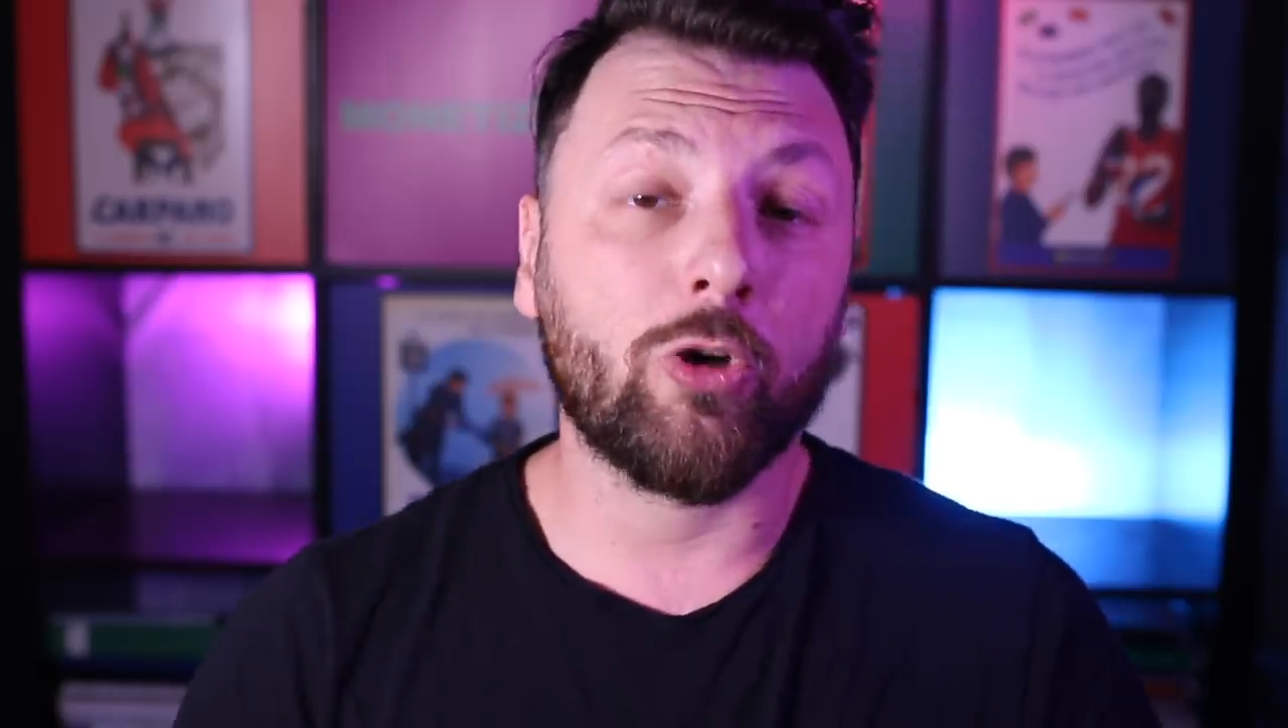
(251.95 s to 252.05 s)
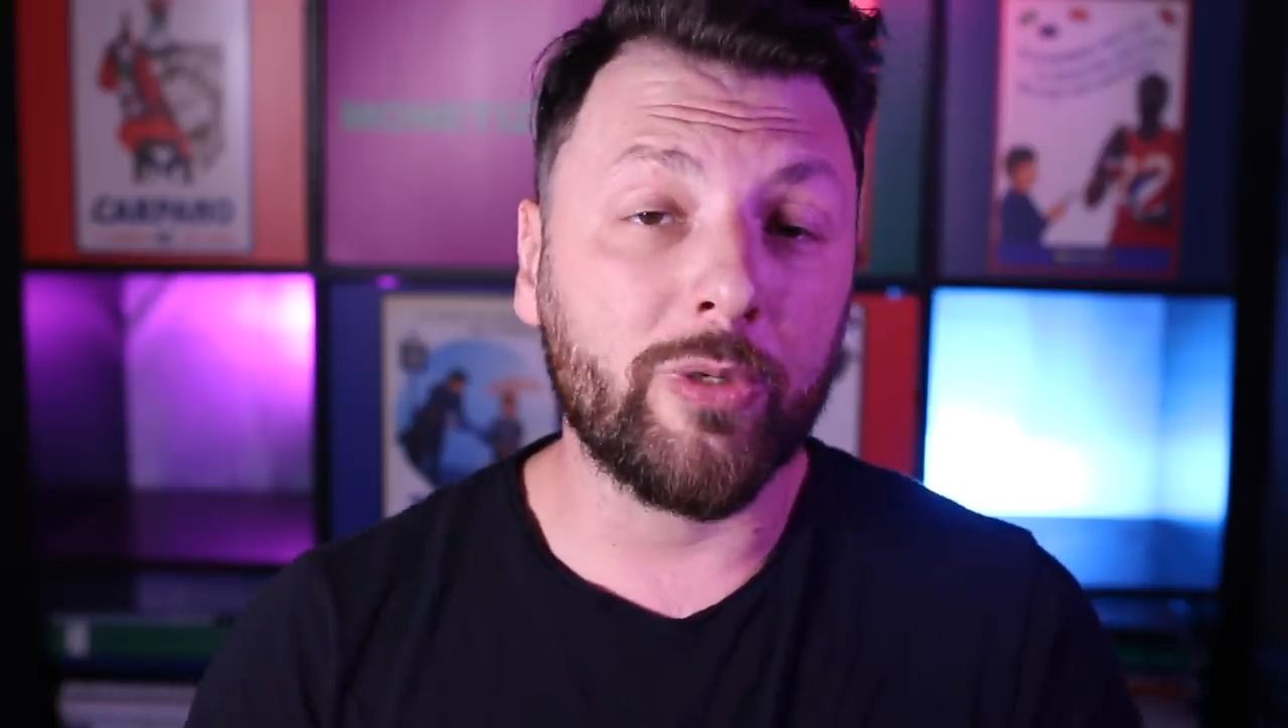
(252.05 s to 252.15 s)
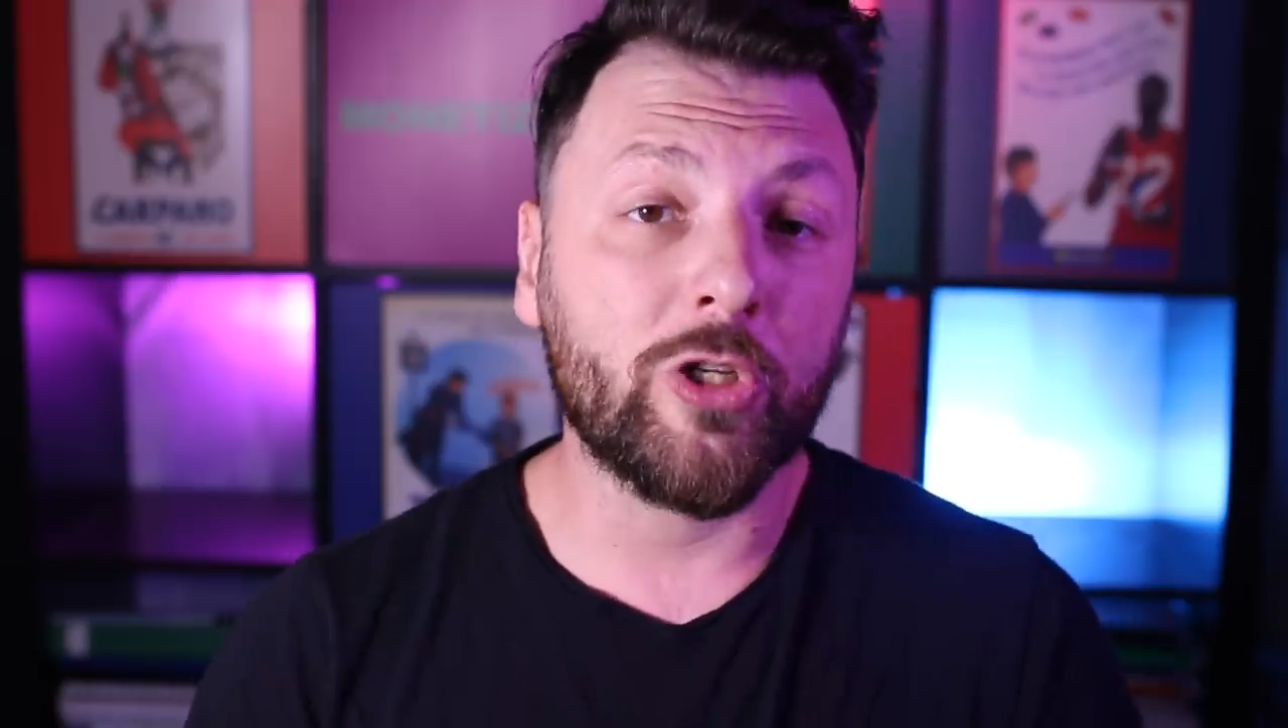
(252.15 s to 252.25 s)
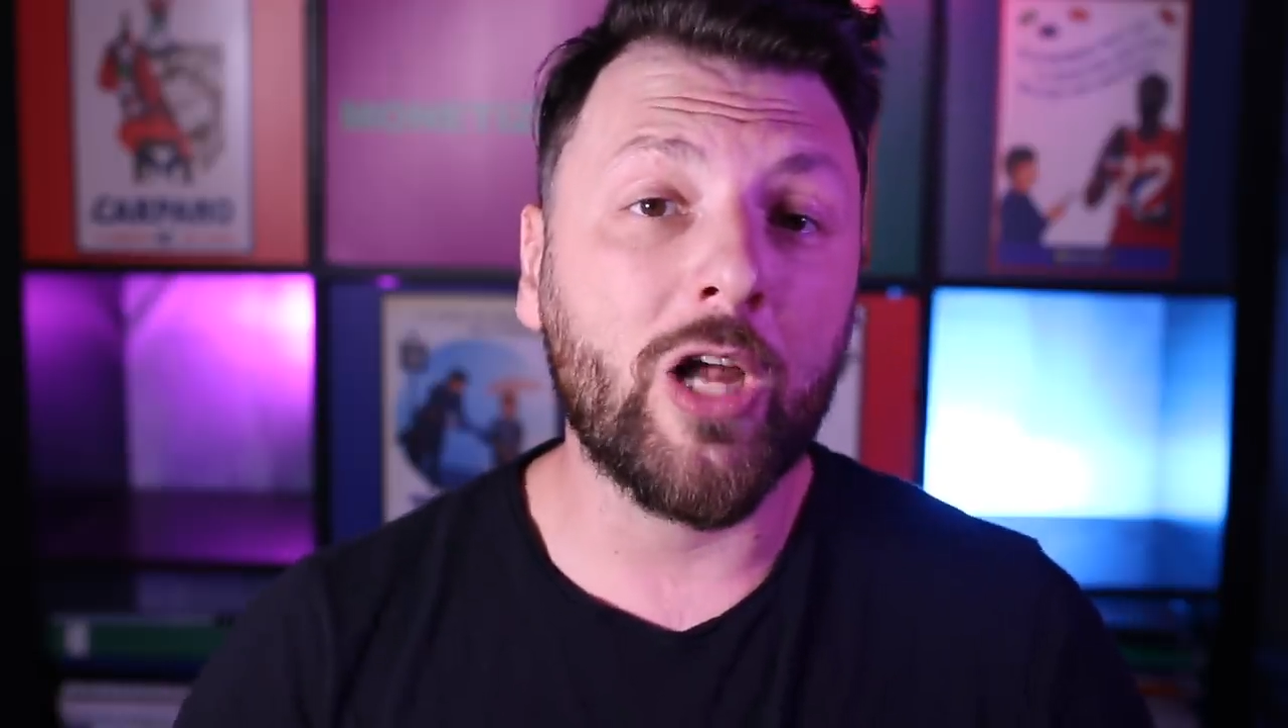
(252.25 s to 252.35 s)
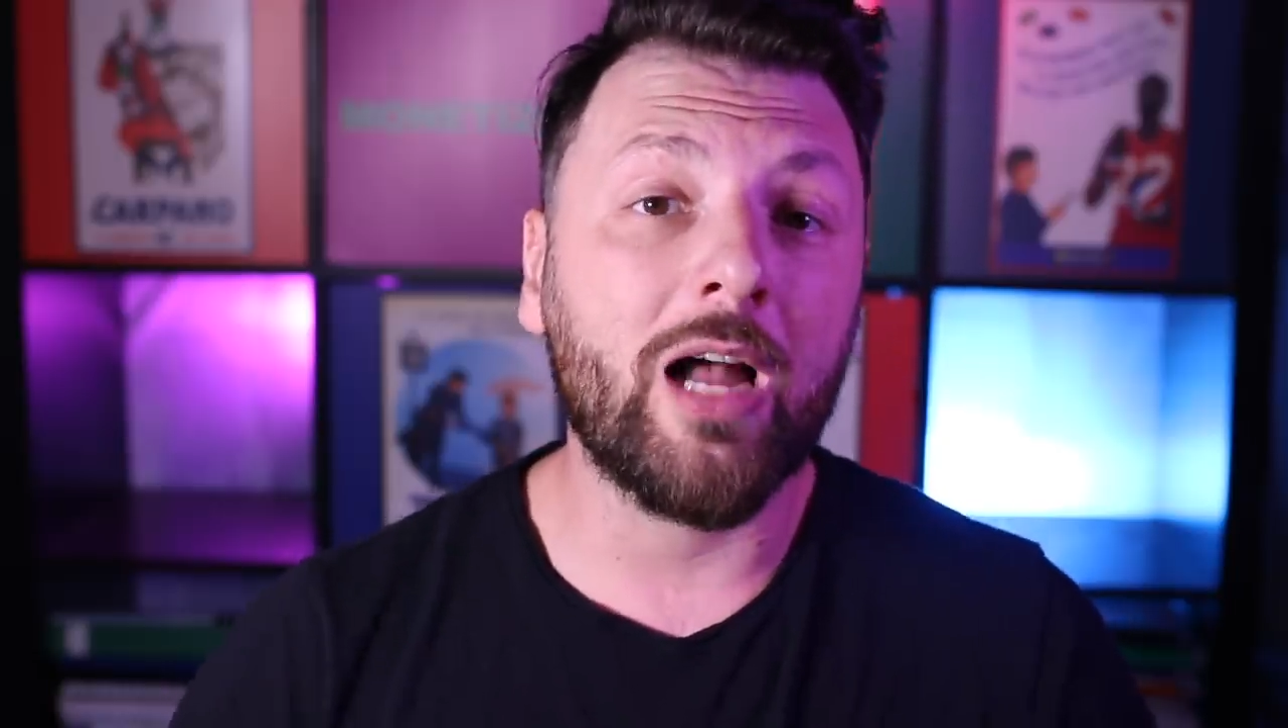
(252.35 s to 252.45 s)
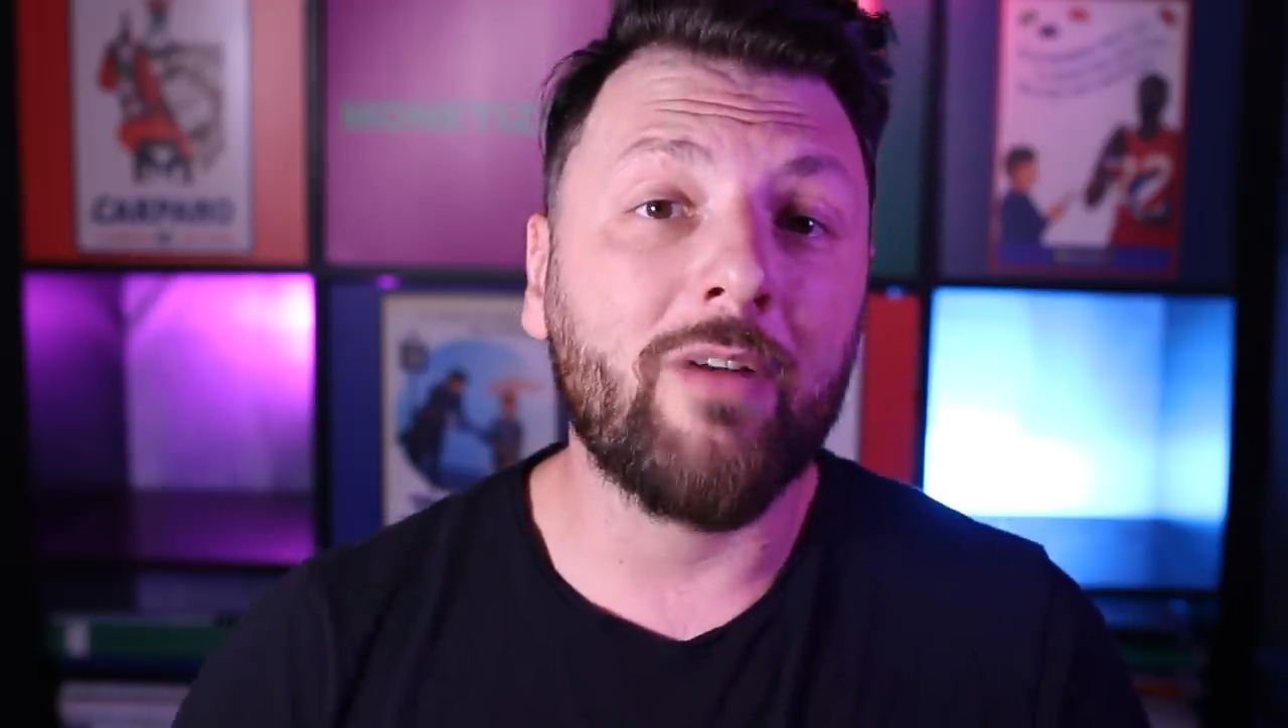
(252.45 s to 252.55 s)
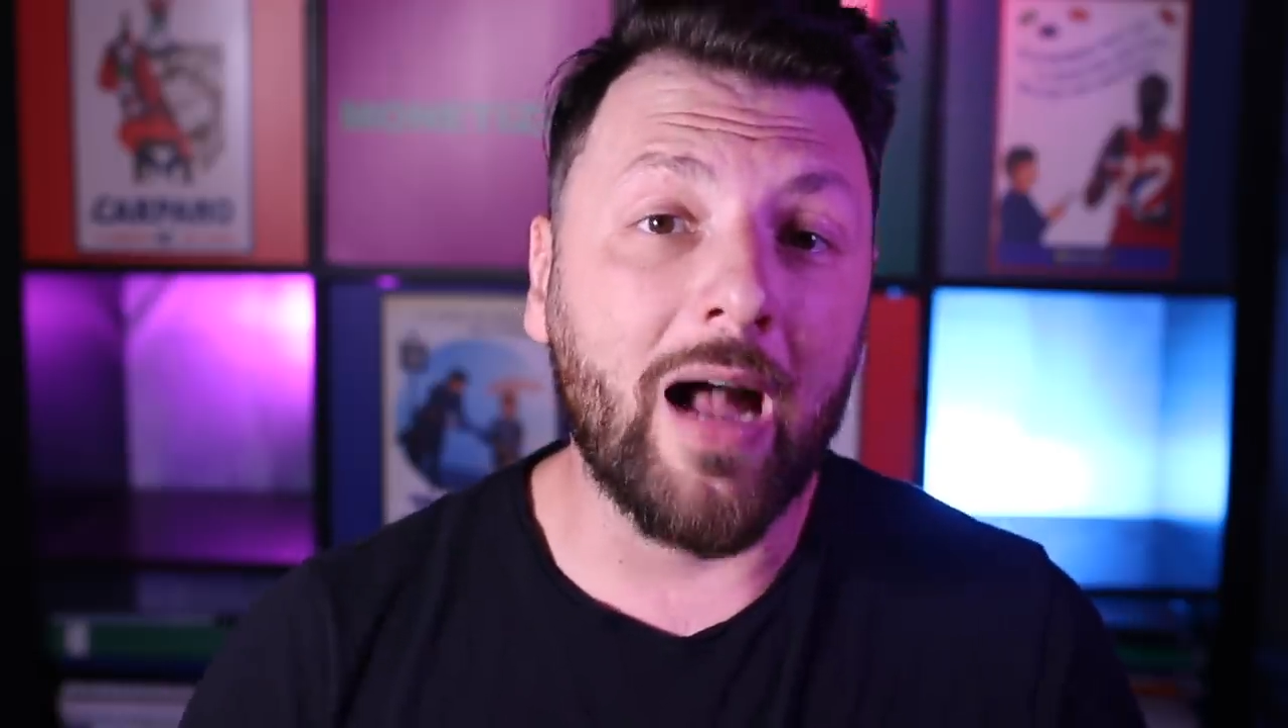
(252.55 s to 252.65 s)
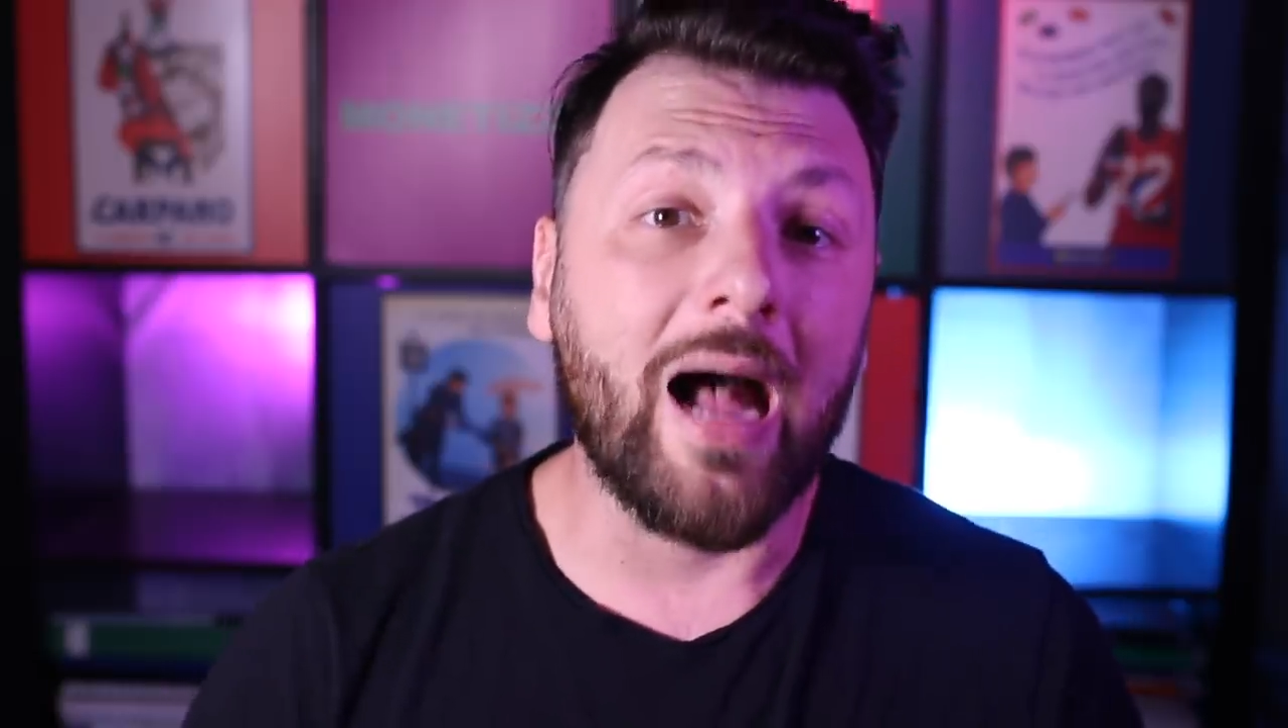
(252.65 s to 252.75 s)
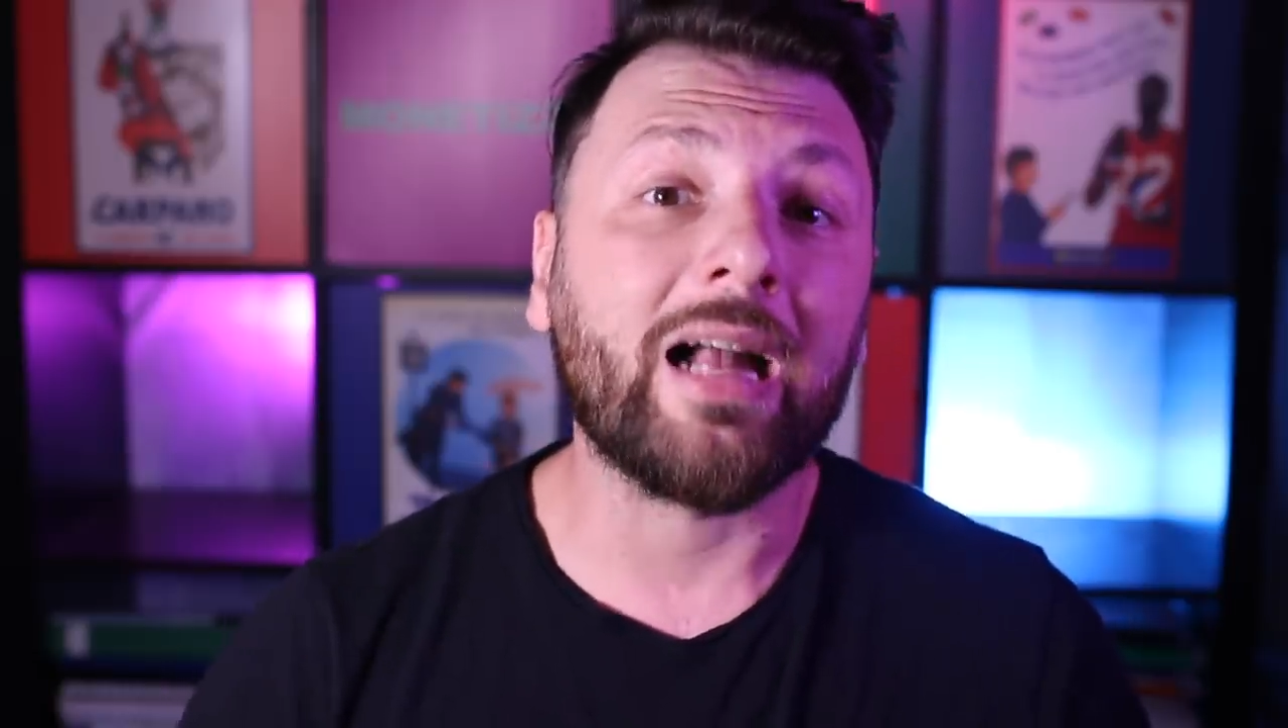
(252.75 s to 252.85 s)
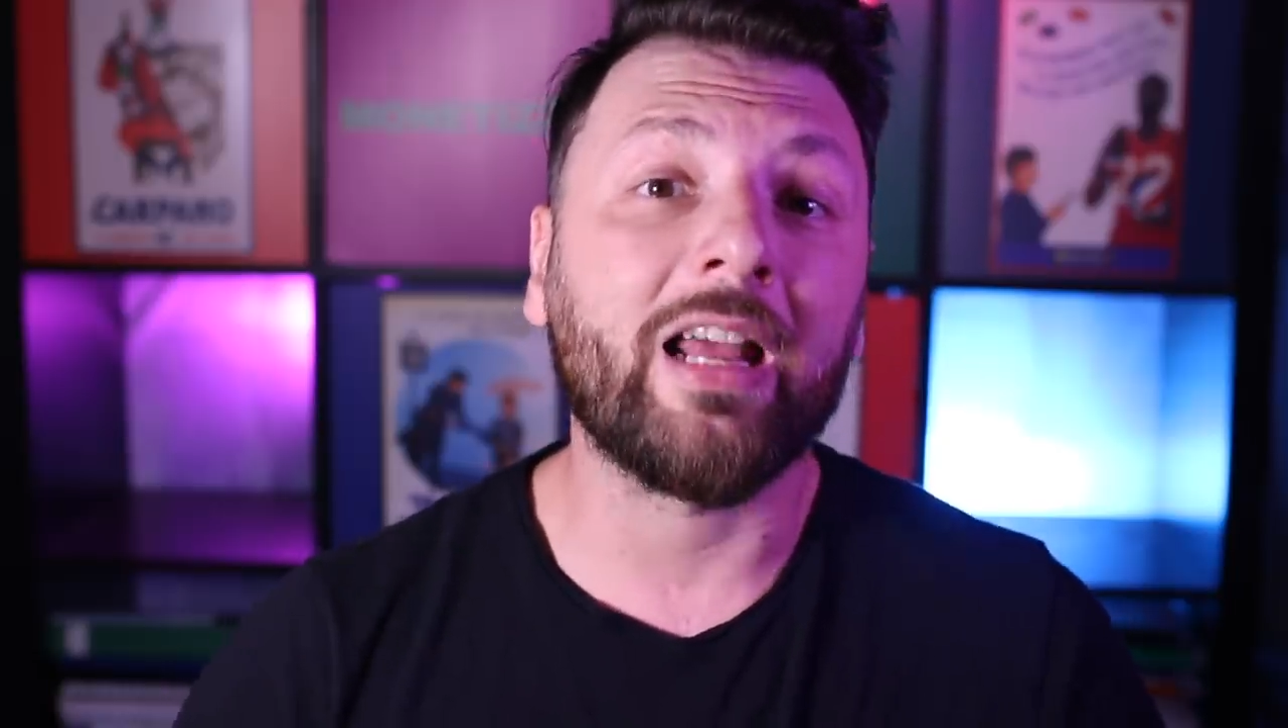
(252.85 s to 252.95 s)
cominciava a